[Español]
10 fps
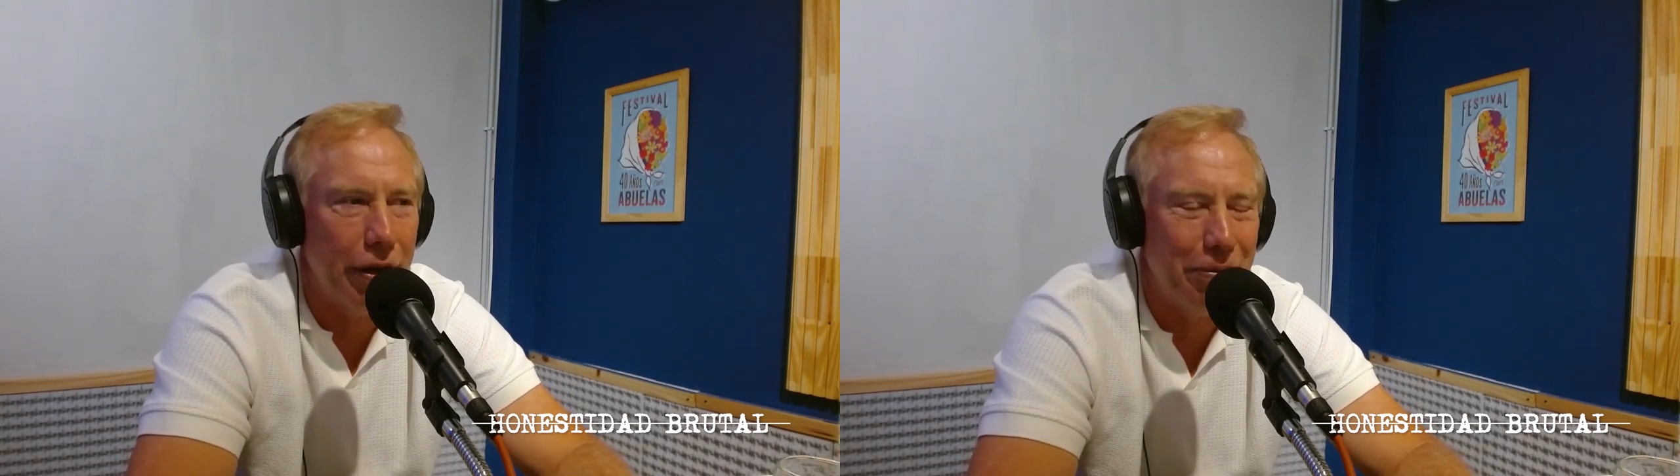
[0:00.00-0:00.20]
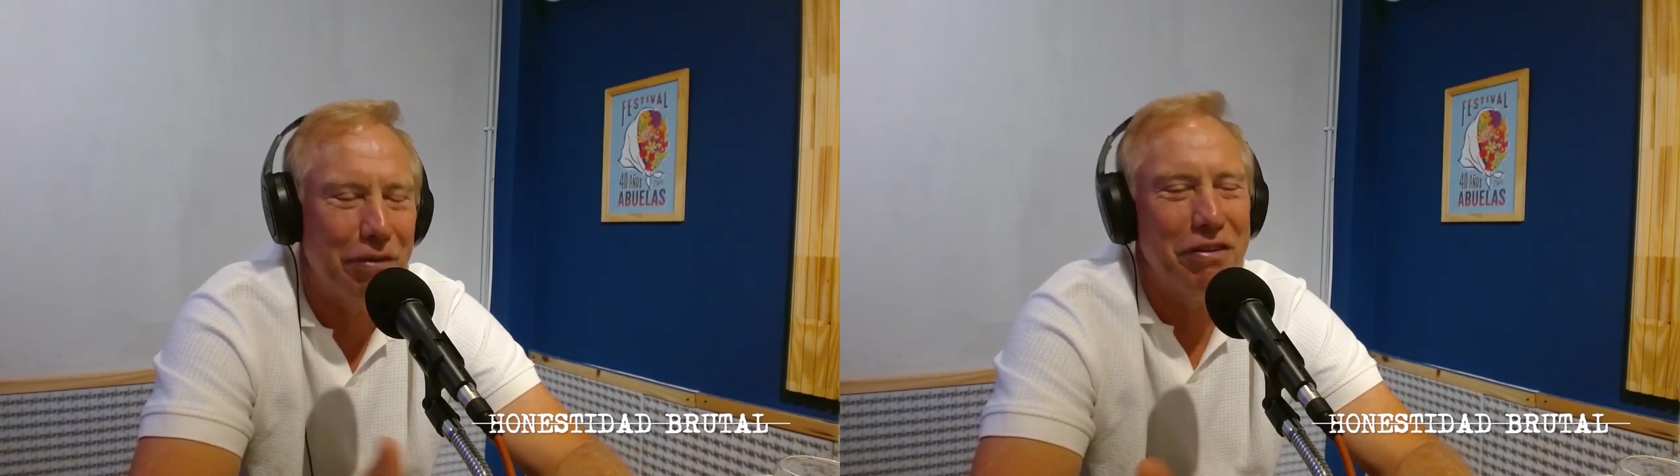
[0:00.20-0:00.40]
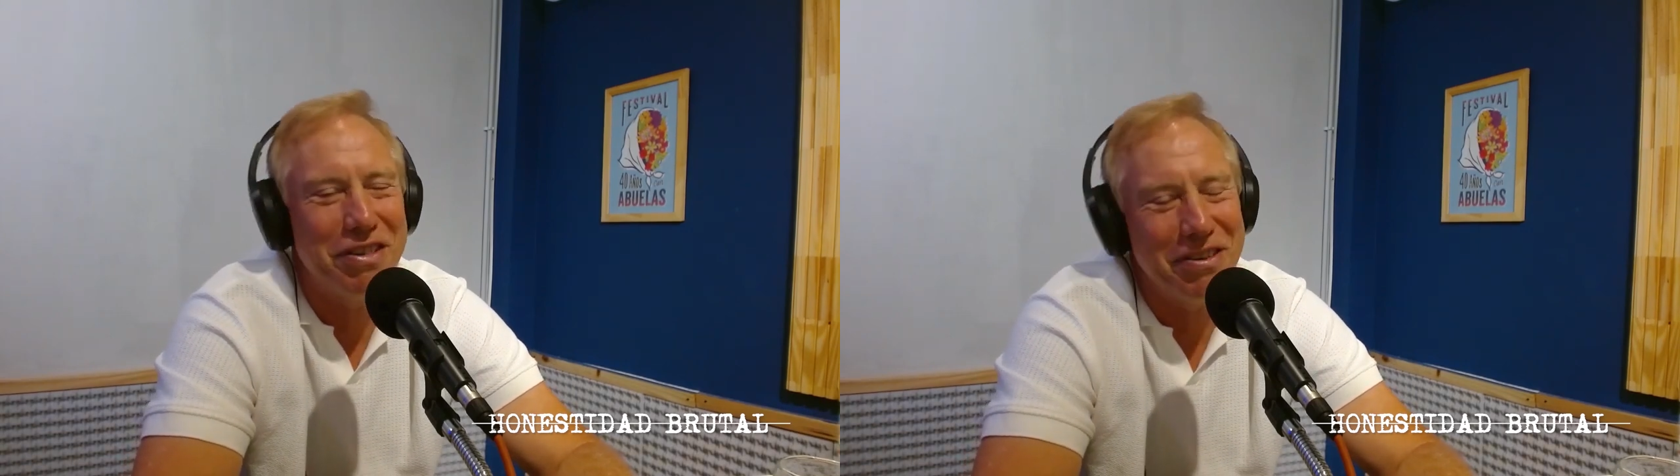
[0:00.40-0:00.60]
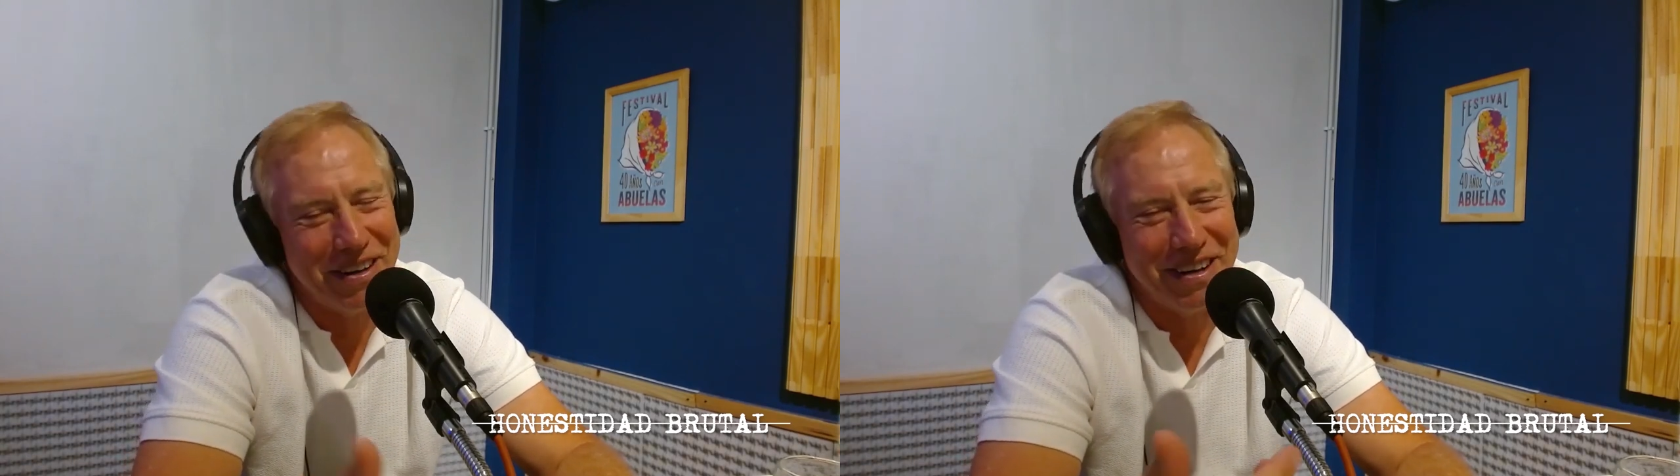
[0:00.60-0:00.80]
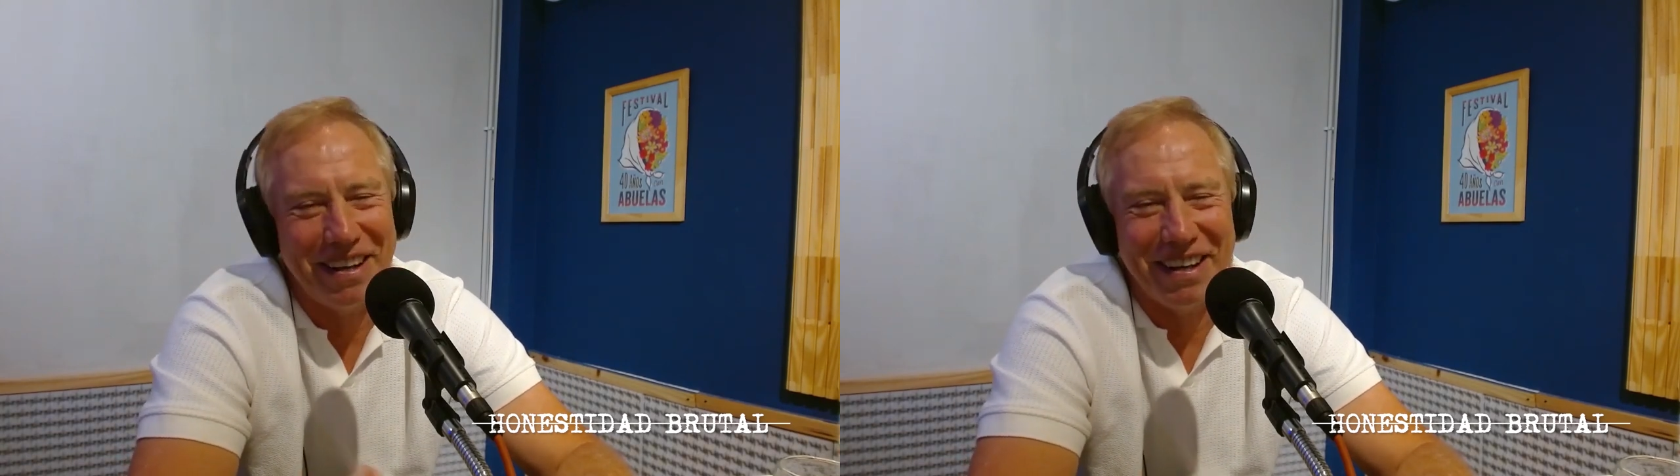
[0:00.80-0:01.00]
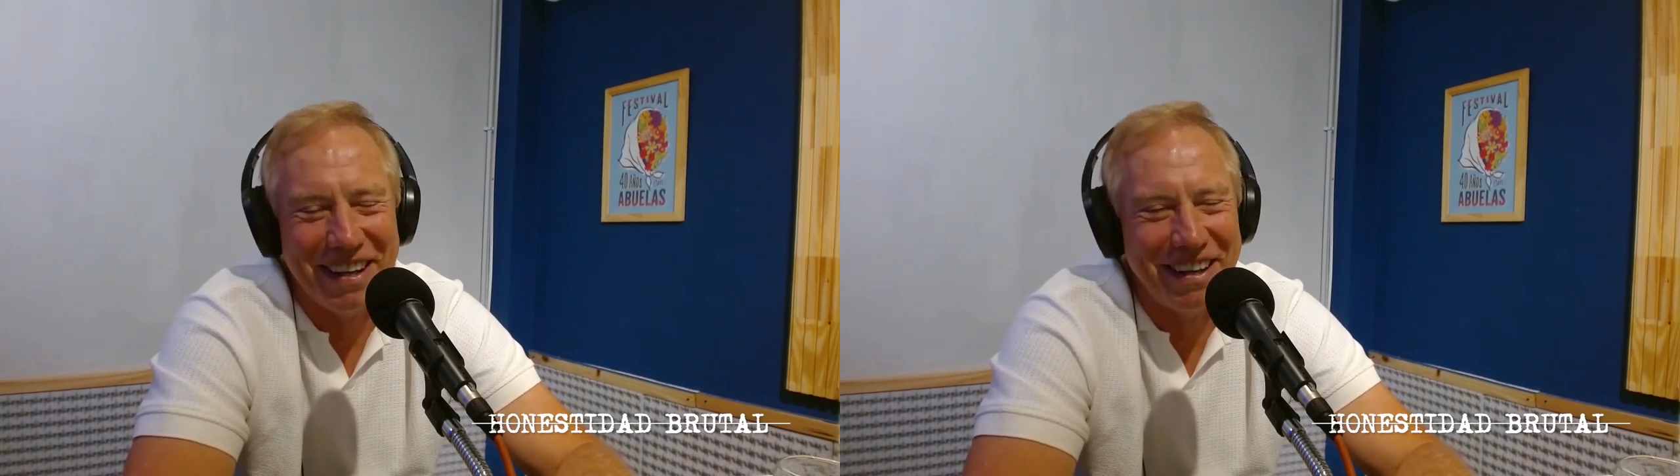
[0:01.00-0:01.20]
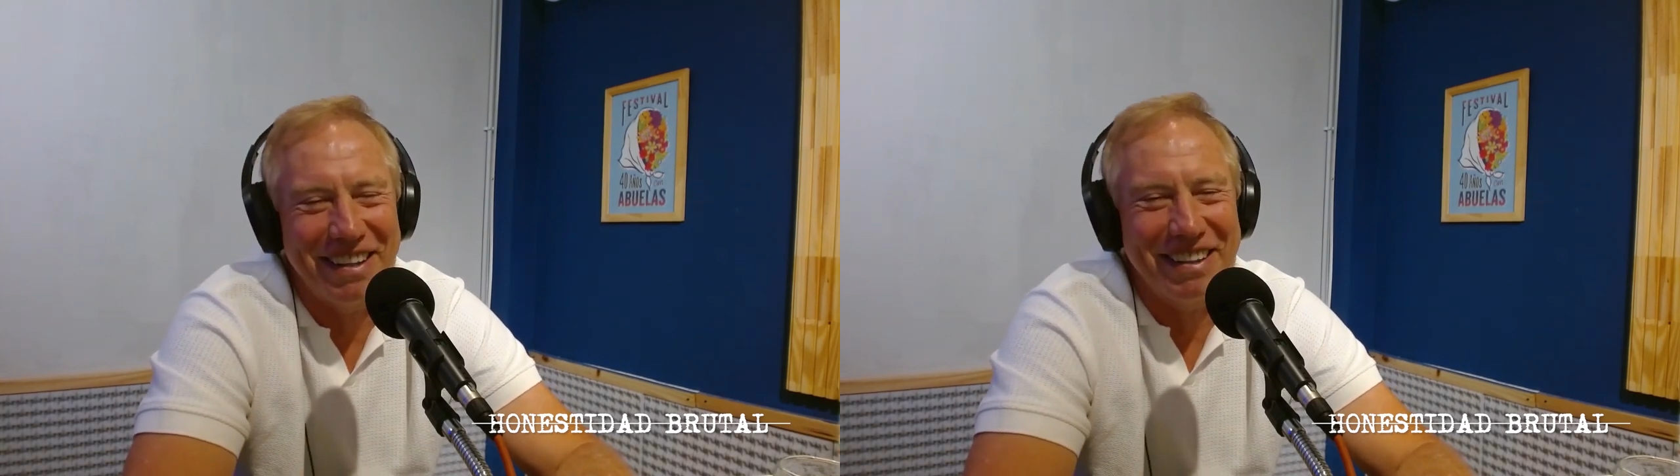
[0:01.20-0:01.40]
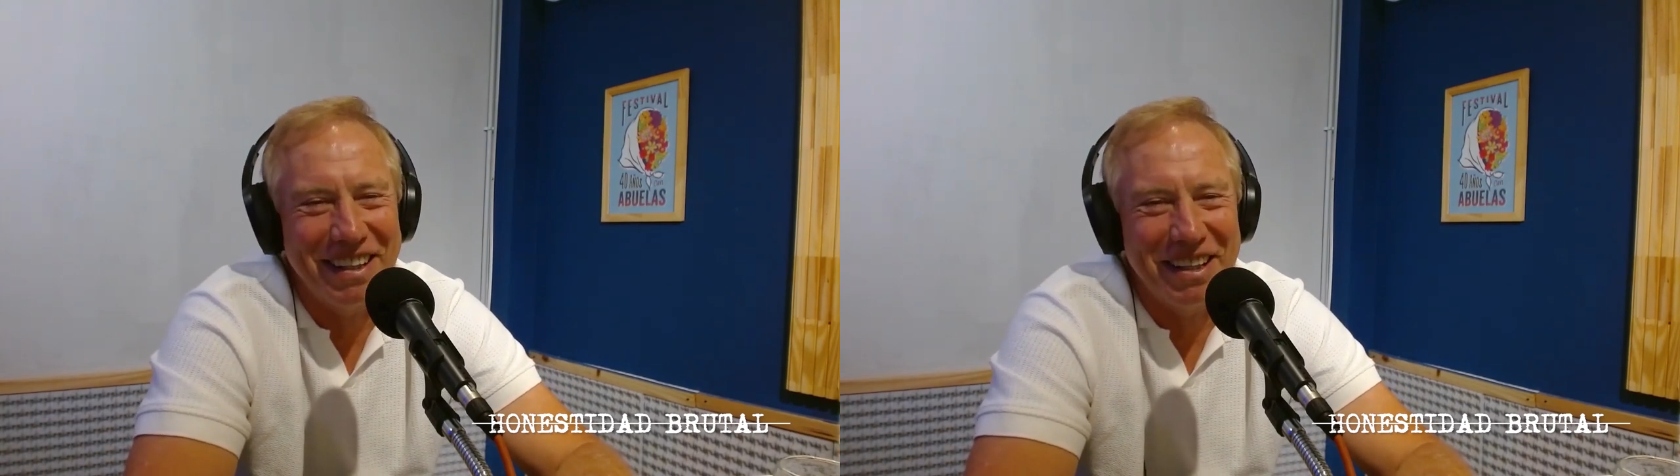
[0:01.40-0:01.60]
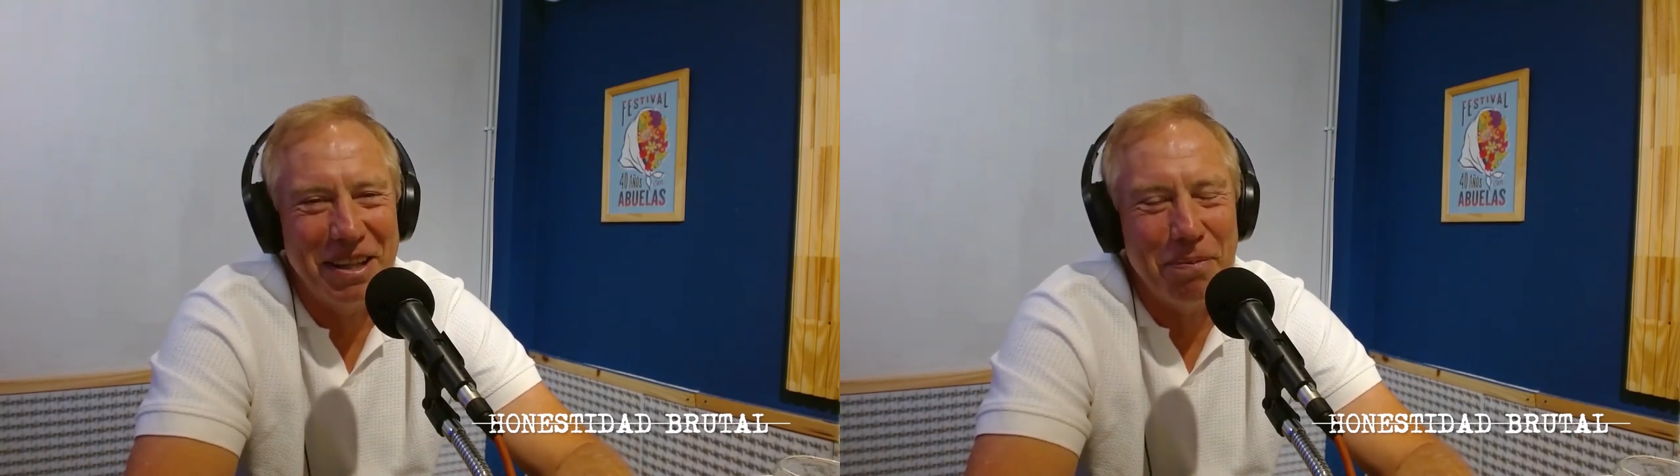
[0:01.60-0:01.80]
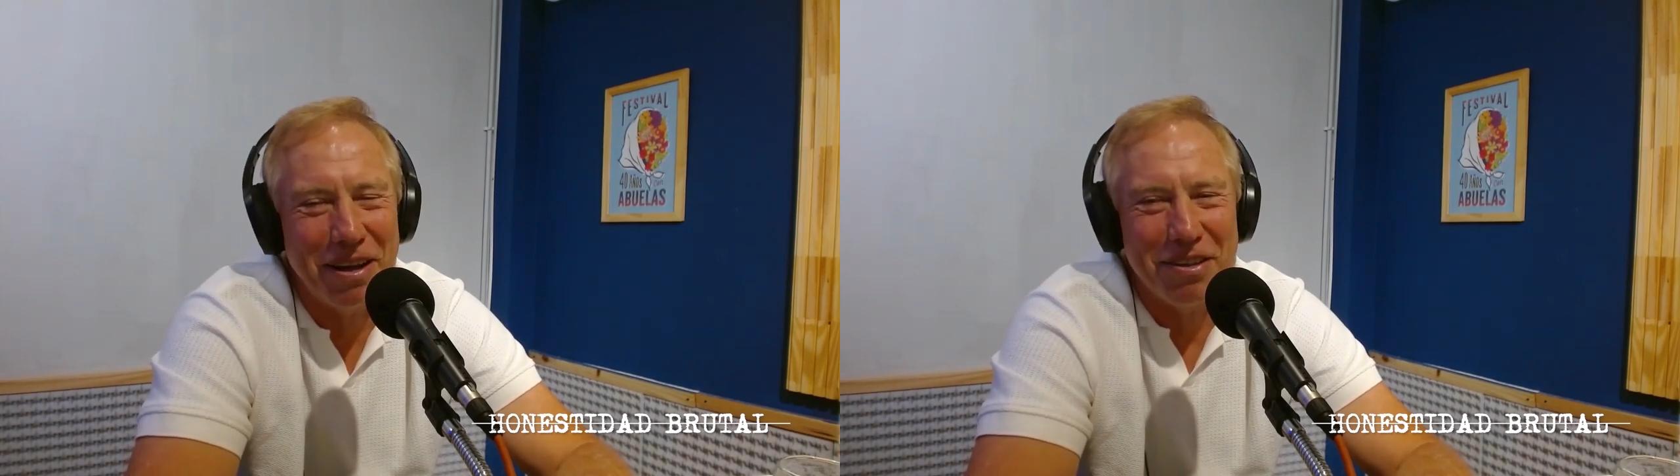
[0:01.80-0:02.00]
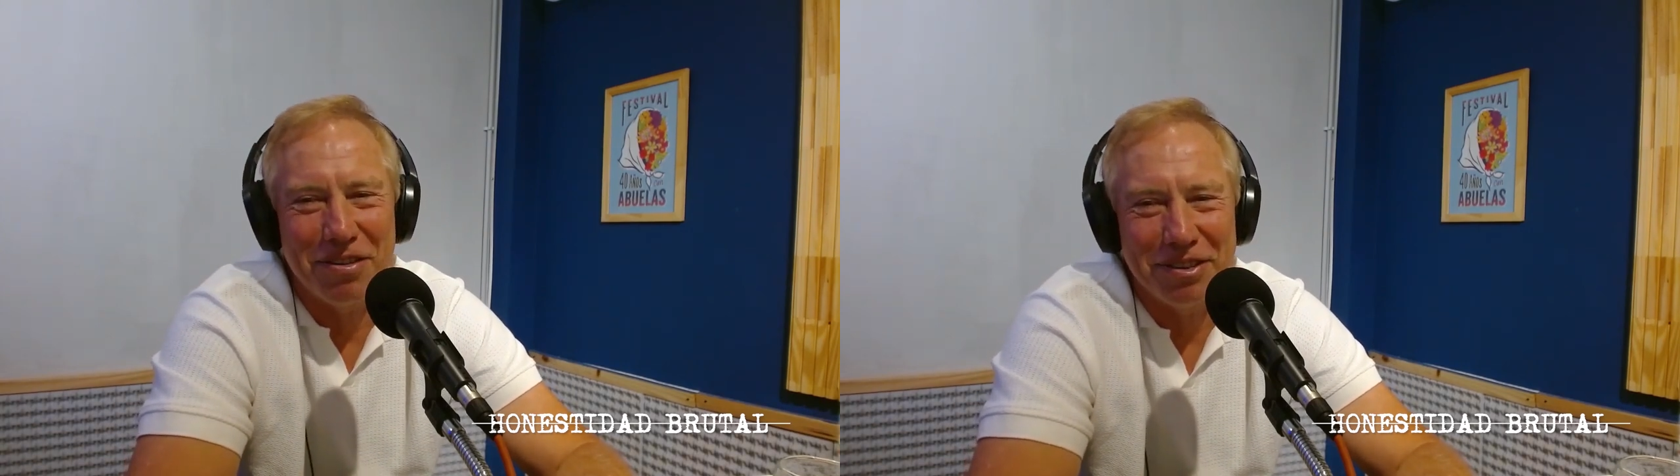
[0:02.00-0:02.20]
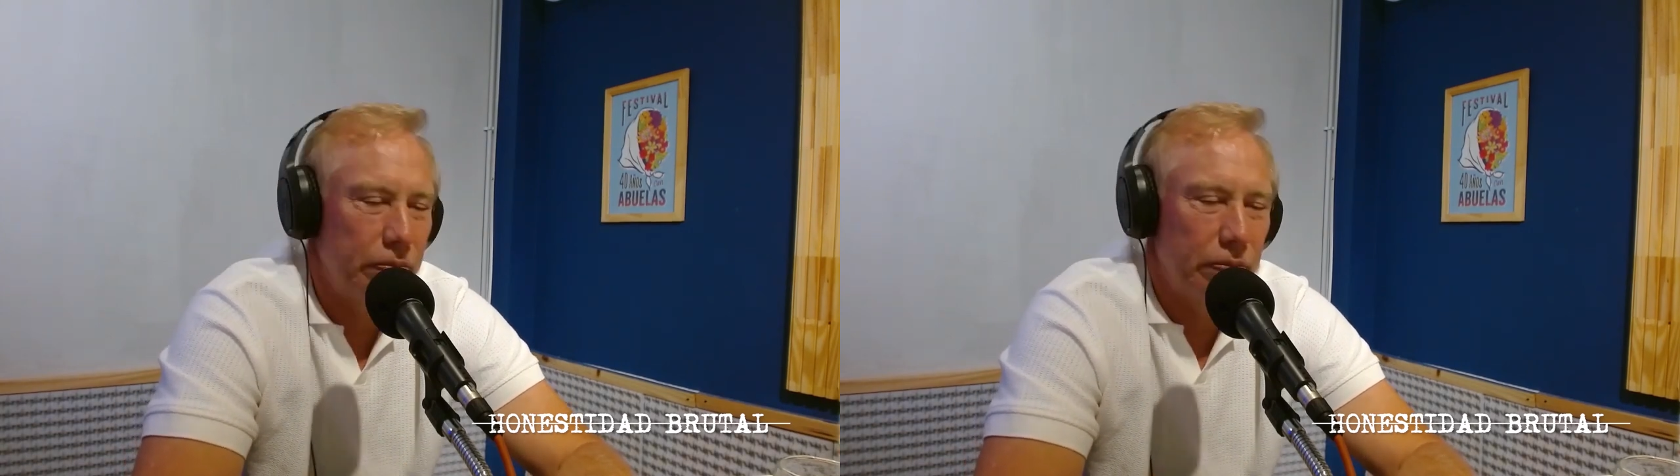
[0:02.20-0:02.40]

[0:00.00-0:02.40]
el profe Echeverría, qué, qué tipazo.